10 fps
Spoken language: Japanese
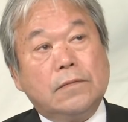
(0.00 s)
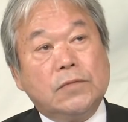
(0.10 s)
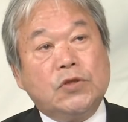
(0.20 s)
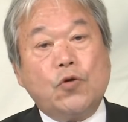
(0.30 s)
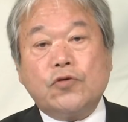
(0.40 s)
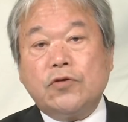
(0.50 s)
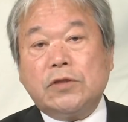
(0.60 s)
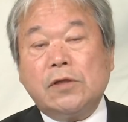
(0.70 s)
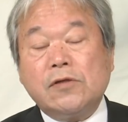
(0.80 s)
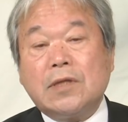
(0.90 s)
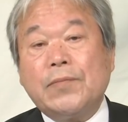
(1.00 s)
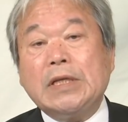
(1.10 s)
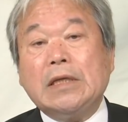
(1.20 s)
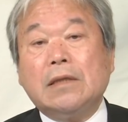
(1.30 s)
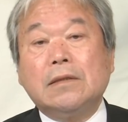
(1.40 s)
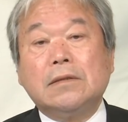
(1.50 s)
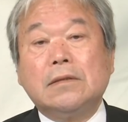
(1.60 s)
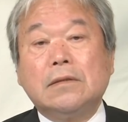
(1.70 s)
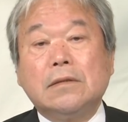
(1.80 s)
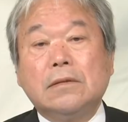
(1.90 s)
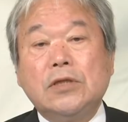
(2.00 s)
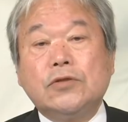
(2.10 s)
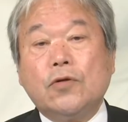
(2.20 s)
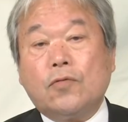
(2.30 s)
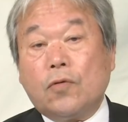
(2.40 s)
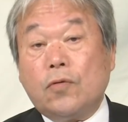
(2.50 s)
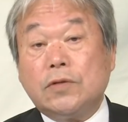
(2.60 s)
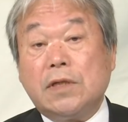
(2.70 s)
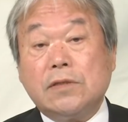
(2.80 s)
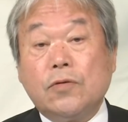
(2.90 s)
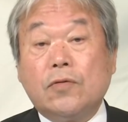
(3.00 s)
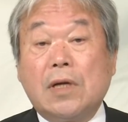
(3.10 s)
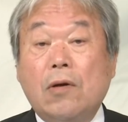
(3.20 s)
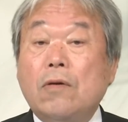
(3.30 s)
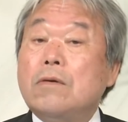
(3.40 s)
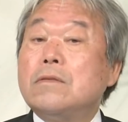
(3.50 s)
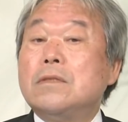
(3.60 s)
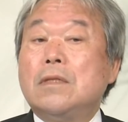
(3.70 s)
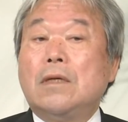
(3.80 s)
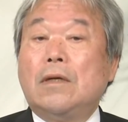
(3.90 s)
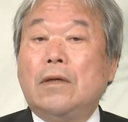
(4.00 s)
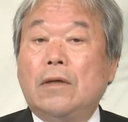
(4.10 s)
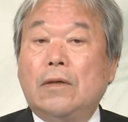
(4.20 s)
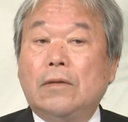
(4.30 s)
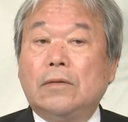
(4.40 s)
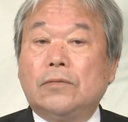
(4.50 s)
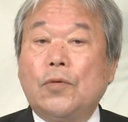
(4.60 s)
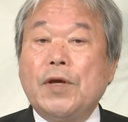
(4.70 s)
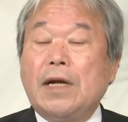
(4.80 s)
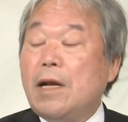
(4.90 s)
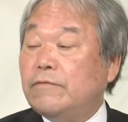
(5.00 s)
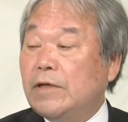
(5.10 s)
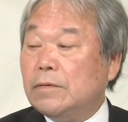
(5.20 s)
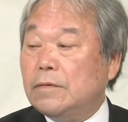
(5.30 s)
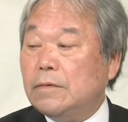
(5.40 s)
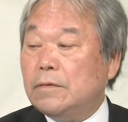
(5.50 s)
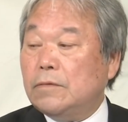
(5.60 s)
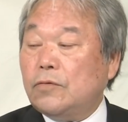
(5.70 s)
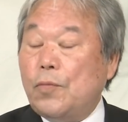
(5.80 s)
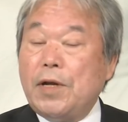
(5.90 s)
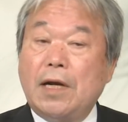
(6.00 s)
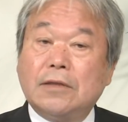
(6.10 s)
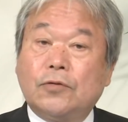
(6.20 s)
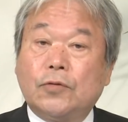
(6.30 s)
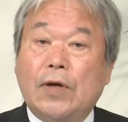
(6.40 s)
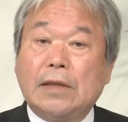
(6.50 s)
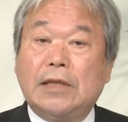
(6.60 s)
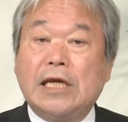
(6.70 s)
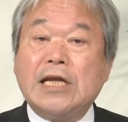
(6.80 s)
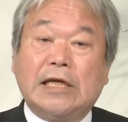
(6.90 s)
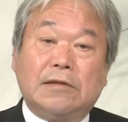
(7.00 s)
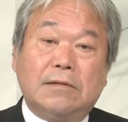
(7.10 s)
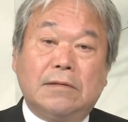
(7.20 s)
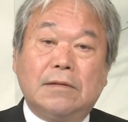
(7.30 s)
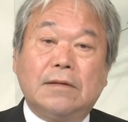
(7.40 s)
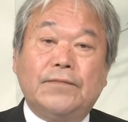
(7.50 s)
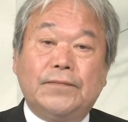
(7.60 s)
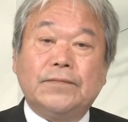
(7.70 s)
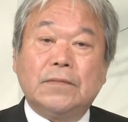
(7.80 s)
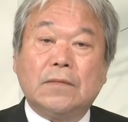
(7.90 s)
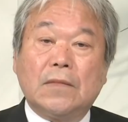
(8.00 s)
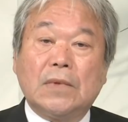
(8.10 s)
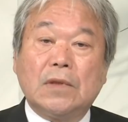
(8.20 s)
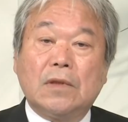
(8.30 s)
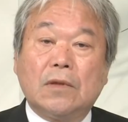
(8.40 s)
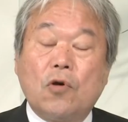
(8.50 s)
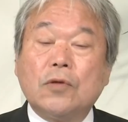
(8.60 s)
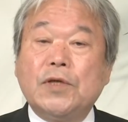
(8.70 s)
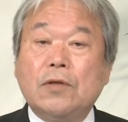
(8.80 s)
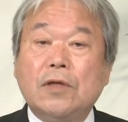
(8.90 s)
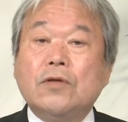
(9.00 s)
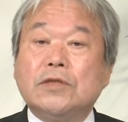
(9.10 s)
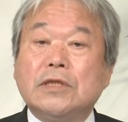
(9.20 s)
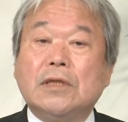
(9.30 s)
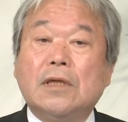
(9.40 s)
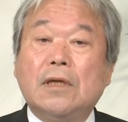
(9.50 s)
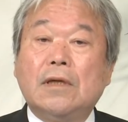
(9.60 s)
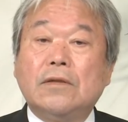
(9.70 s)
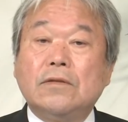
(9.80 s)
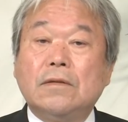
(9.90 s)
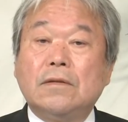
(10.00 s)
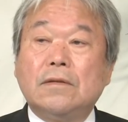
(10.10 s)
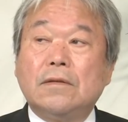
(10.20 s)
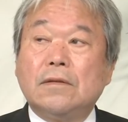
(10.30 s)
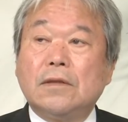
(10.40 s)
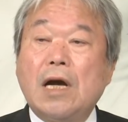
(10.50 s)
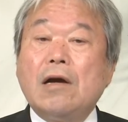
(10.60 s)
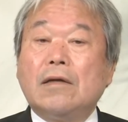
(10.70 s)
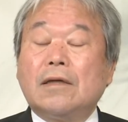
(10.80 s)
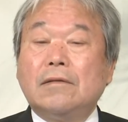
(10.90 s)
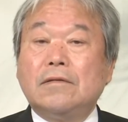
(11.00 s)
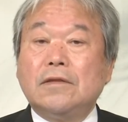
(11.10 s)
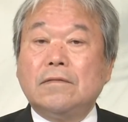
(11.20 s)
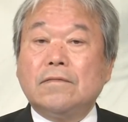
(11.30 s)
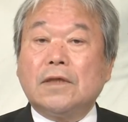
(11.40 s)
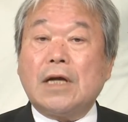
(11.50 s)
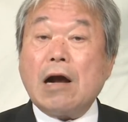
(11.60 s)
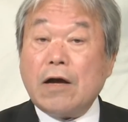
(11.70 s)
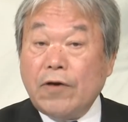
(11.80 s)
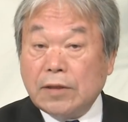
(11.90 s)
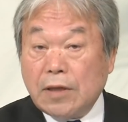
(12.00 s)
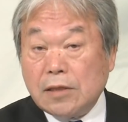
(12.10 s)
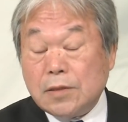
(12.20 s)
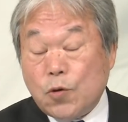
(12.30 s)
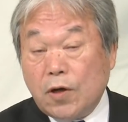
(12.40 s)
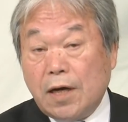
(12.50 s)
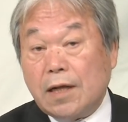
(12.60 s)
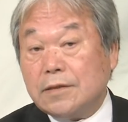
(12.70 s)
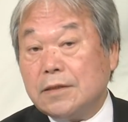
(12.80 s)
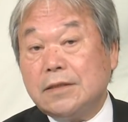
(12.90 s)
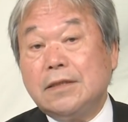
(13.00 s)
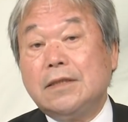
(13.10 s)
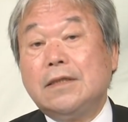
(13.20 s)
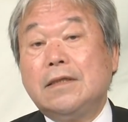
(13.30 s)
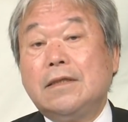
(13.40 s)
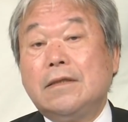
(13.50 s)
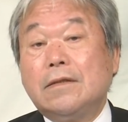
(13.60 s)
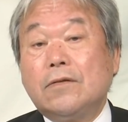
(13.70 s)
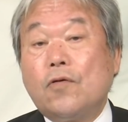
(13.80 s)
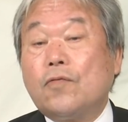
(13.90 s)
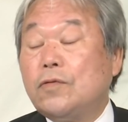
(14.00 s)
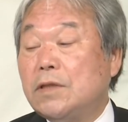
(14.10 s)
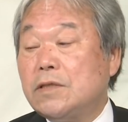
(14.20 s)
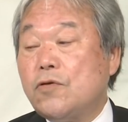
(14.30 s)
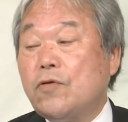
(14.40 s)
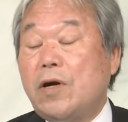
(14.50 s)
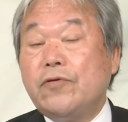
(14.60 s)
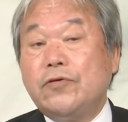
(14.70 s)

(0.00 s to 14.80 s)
ん、上級一人のために日朝国交正常化を止められる止められることはできない国民の命が関わっているにもかかわらず国交正常化を